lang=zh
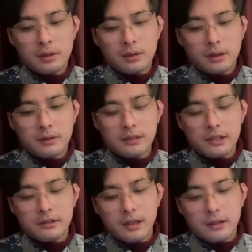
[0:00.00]
啊，再
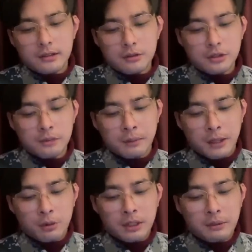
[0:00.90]
再再说这个美
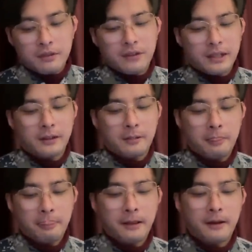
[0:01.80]
国那边的反应
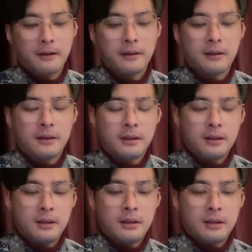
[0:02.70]
啊，
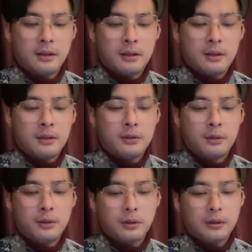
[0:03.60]

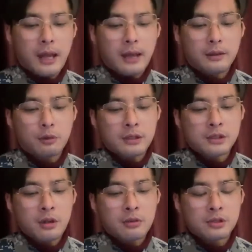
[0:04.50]
与台断
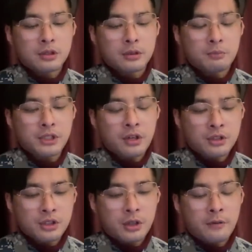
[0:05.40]
交是不祥
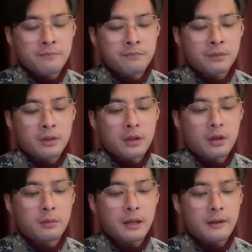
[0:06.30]
之兆，
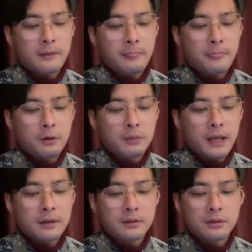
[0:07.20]
奥布莱恩、欧布莱
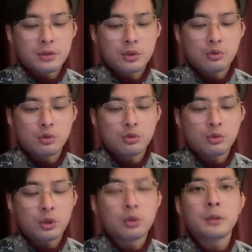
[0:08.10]
恩求助中
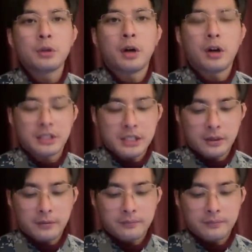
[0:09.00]
国都没有好下场。